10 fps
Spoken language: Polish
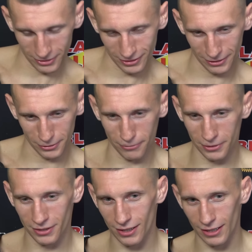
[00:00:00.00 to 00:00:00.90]
do tego do
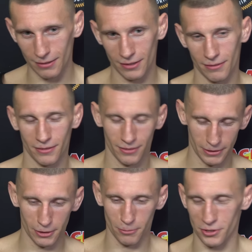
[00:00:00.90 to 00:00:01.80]
wody, ale
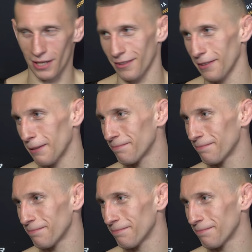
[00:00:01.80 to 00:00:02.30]
wiadomo, żarty, nie?